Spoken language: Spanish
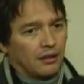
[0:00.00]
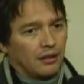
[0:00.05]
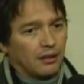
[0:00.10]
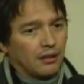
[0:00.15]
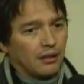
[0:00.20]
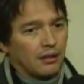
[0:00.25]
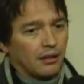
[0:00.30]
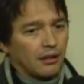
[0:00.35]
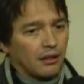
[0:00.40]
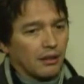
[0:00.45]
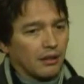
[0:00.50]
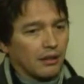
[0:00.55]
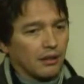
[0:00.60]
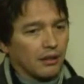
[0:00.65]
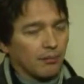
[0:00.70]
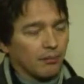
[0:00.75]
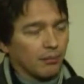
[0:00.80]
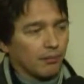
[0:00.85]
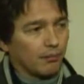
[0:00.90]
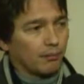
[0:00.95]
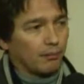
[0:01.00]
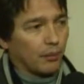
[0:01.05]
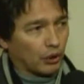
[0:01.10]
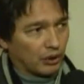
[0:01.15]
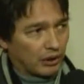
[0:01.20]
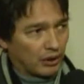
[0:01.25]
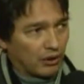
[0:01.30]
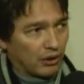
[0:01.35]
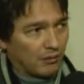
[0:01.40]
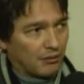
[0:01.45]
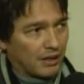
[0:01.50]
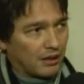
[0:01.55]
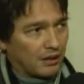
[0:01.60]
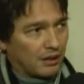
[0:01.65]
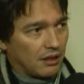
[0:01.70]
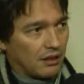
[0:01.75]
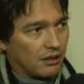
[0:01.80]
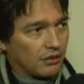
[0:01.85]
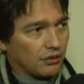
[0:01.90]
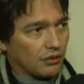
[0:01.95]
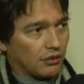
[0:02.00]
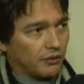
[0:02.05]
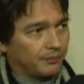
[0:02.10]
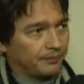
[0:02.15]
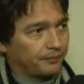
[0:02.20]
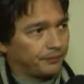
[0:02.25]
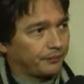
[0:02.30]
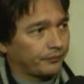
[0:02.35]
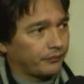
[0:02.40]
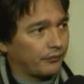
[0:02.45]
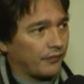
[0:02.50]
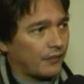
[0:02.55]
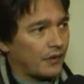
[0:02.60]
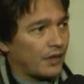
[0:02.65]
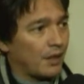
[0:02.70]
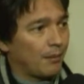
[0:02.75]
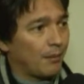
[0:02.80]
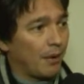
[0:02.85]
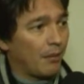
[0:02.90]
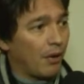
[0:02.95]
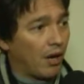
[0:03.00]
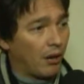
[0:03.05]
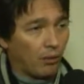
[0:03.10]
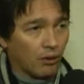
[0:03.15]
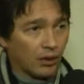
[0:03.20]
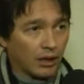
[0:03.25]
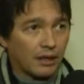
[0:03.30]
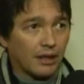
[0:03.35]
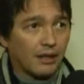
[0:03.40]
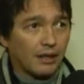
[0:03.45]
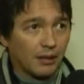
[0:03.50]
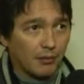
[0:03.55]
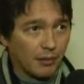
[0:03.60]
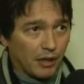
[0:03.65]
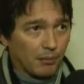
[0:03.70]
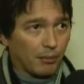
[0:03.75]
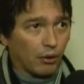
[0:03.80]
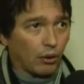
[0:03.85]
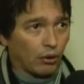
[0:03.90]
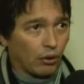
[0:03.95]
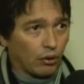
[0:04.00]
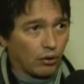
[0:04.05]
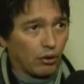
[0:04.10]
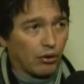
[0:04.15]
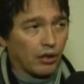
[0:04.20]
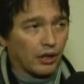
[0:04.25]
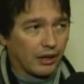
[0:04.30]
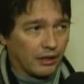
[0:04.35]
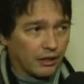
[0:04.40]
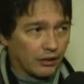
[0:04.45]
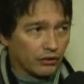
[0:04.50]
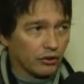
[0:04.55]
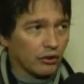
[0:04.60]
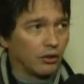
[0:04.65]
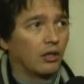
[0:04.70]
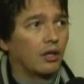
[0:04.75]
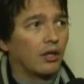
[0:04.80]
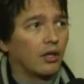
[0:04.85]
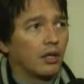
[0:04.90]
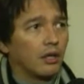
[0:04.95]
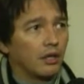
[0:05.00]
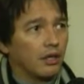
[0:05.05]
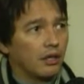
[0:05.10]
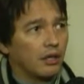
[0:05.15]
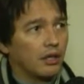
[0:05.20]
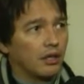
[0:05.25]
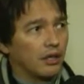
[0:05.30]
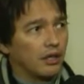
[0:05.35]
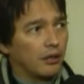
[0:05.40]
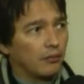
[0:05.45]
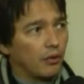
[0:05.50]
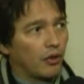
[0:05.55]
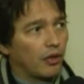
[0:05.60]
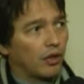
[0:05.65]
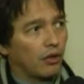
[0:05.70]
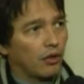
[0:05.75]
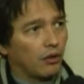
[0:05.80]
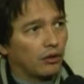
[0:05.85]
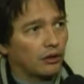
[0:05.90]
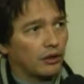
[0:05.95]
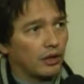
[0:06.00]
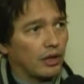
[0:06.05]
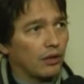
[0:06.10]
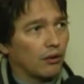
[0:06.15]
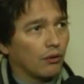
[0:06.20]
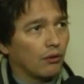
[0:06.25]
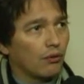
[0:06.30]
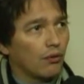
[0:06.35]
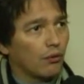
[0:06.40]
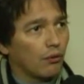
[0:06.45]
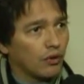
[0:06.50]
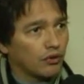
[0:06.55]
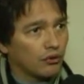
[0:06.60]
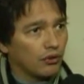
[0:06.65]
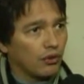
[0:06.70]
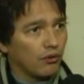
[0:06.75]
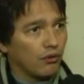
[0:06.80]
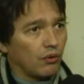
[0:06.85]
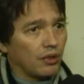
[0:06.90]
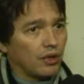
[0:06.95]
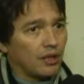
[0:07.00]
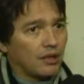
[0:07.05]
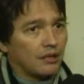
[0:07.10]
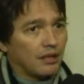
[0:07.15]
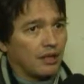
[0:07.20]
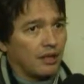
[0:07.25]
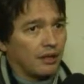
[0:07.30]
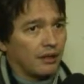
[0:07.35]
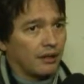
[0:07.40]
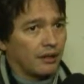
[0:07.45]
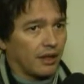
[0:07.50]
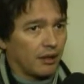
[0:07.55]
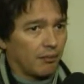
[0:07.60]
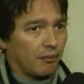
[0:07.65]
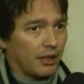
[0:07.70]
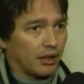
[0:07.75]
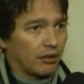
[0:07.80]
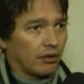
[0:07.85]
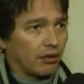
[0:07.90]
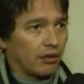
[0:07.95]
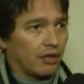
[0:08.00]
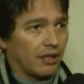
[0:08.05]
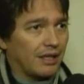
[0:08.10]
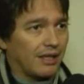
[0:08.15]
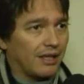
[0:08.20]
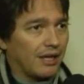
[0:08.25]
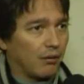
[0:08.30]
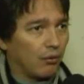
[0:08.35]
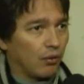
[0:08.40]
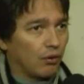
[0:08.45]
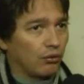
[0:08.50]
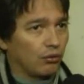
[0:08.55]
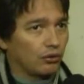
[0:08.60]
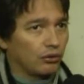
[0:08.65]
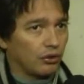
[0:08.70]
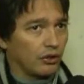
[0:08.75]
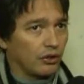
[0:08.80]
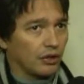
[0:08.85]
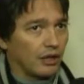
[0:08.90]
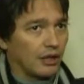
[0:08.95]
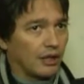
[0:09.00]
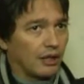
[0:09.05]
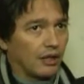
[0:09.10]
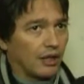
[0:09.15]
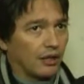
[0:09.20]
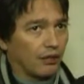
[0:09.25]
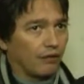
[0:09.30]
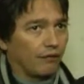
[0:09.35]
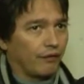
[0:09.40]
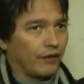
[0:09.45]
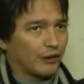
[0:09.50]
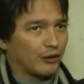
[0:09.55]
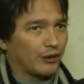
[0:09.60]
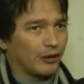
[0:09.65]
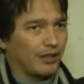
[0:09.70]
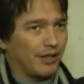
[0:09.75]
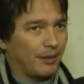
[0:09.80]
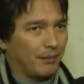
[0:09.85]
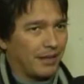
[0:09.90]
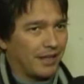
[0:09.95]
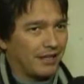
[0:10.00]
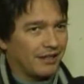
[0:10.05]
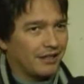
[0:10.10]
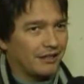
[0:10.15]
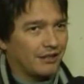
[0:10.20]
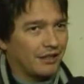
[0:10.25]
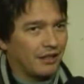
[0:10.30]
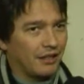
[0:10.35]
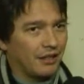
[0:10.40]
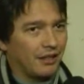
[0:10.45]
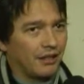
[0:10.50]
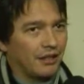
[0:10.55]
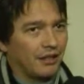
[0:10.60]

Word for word: Eh, posteriormente a eso, vamos a abordar el tema de protocolo, que en eso eh, hemos encontrado un cuello de botella respecto de la evolución de la confección de la planilla